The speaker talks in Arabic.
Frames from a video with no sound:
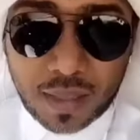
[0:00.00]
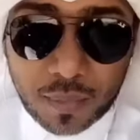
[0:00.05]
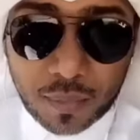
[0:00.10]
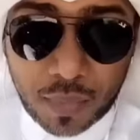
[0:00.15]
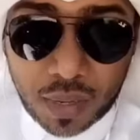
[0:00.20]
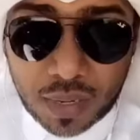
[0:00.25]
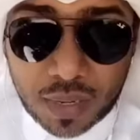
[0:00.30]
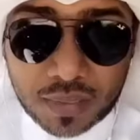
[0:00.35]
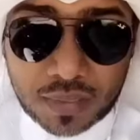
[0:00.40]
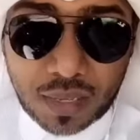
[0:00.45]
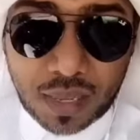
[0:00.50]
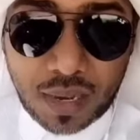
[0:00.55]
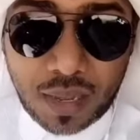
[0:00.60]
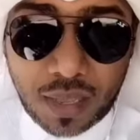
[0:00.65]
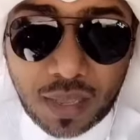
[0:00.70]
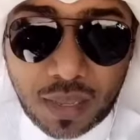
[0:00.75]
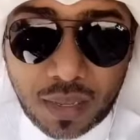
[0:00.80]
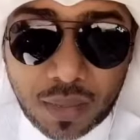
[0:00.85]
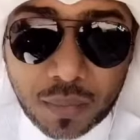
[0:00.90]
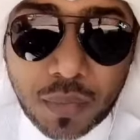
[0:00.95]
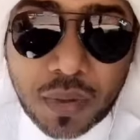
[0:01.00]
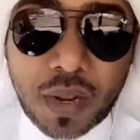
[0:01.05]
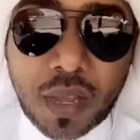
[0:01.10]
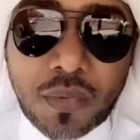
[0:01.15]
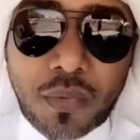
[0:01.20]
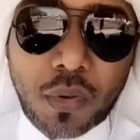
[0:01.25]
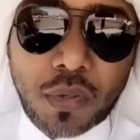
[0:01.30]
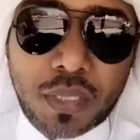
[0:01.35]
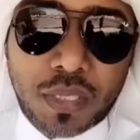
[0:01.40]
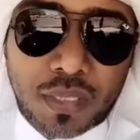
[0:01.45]
مرة صالحة عمرها
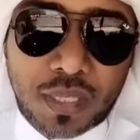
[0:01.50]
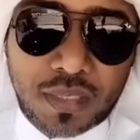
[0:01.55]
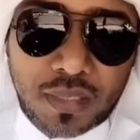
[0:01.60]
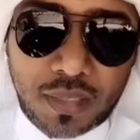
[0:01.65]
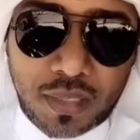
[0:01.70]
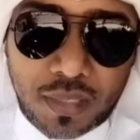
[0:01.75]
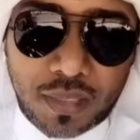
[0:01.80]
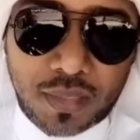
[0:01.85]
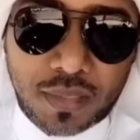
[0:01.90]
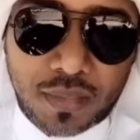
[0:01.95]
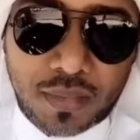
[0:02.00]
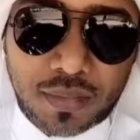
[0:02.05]
فوق التسعين